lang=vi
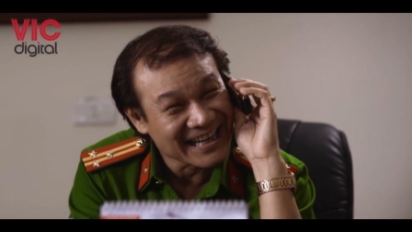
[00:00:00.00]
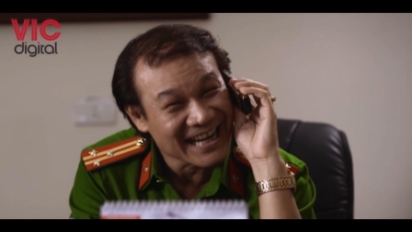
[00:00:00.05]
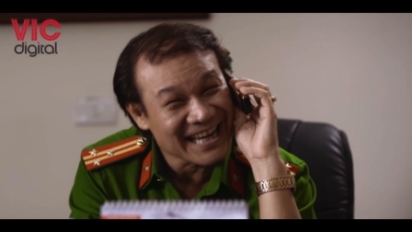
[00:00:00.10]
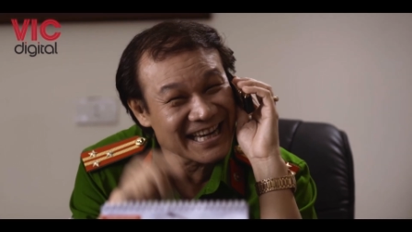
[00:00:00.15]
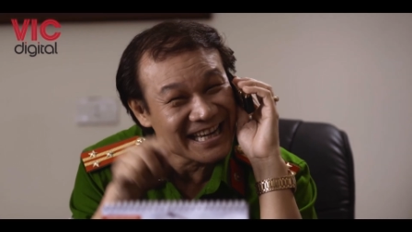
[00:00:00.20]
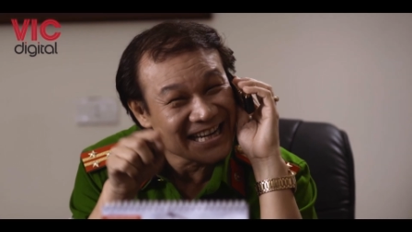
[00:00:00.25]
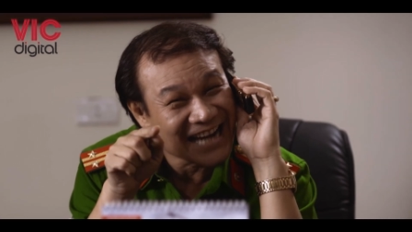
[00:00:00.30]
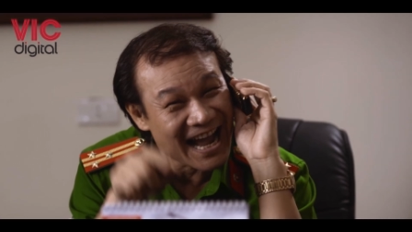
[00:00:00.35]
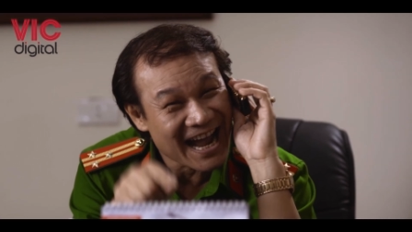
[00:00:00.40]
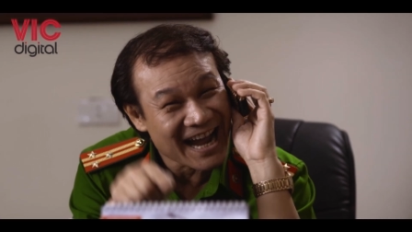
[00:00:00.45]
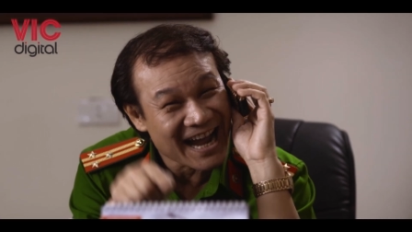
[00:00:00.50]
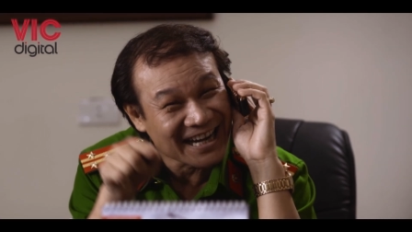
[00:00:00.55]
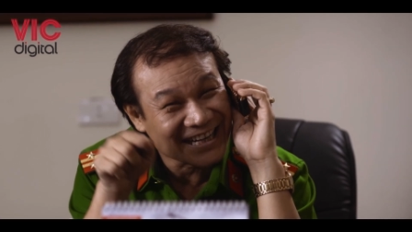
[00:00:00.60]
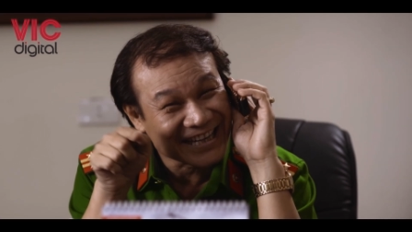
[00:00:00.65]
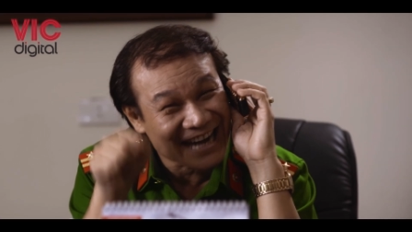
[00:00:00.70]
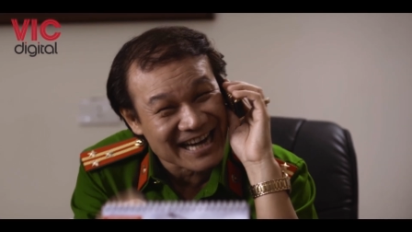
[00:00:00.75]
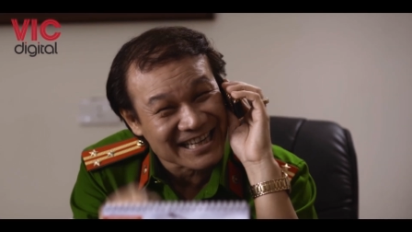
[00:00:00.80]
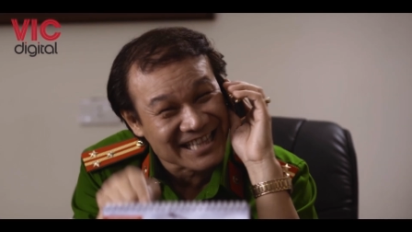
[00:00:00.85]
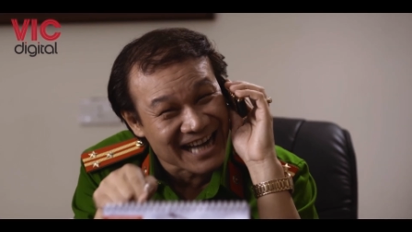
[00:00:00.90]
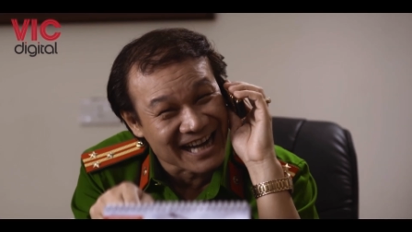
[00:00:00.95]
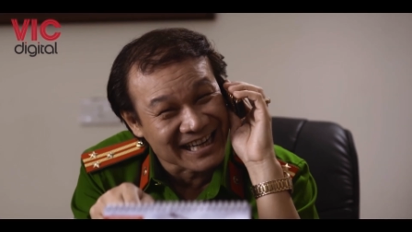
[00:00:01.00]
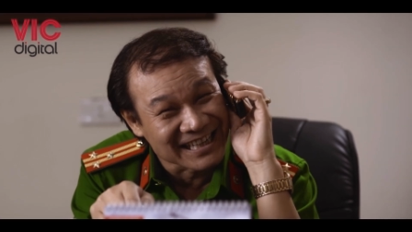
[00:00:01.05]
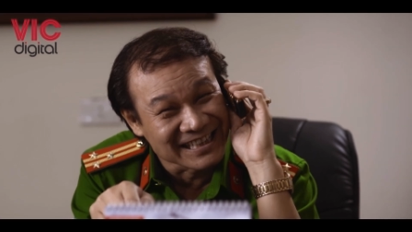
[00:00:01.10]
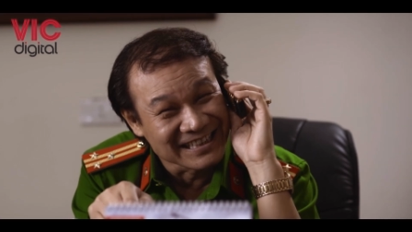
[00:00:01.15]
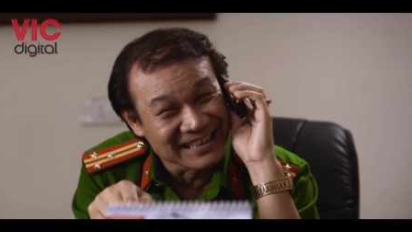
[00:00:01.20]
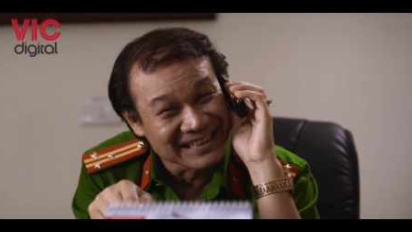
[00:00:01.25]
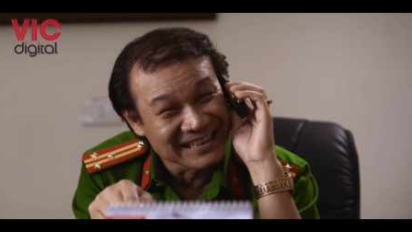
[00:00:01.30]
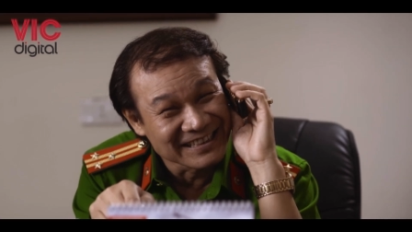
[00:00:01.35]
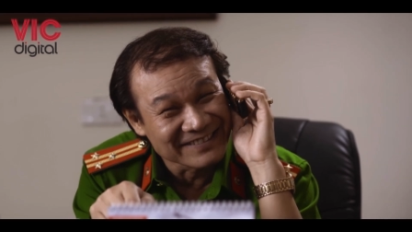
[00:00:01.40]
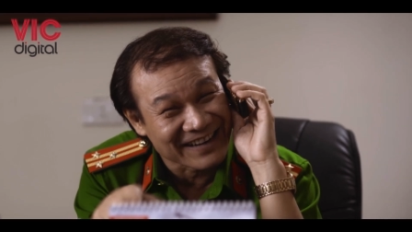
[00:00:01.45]
cây đá cậy thần
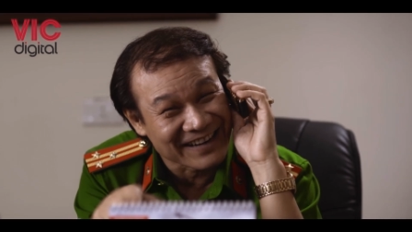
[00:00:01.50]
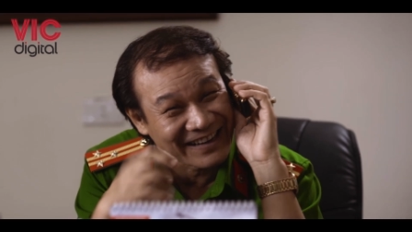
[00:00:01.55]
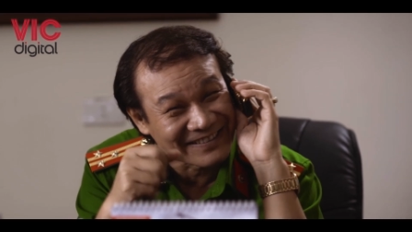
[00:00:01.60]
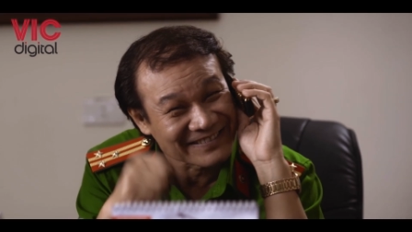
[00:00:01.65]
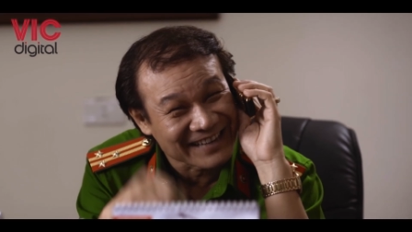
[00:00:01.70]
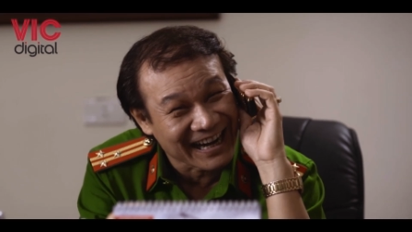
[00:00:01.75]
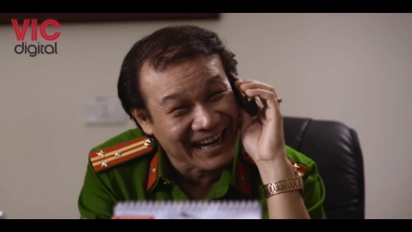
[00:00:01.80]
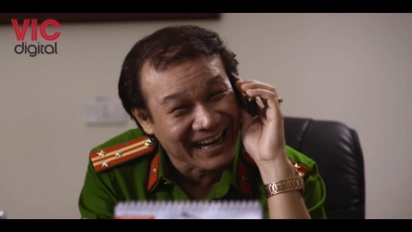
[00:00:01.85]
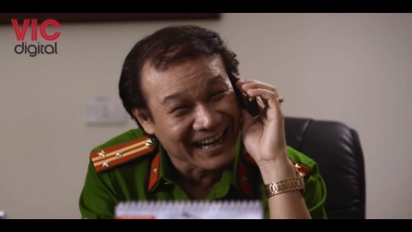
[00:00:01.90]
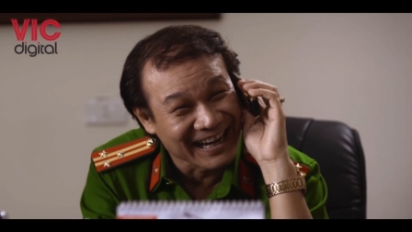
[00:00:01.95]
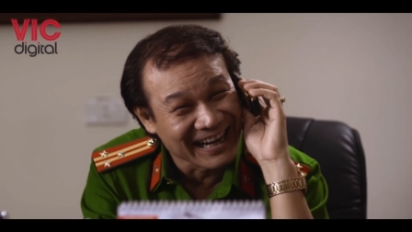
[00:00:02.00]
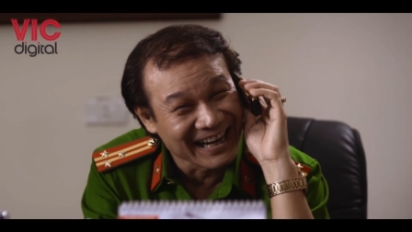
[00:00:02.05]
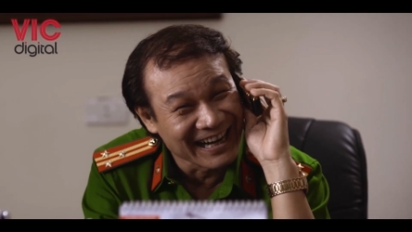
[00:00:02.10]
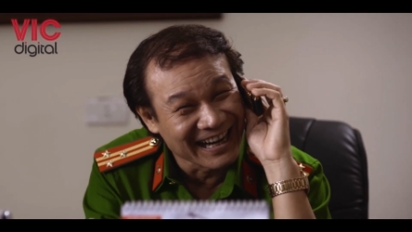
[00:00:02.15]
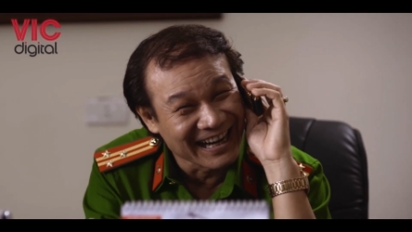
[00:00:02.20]
phải không ạ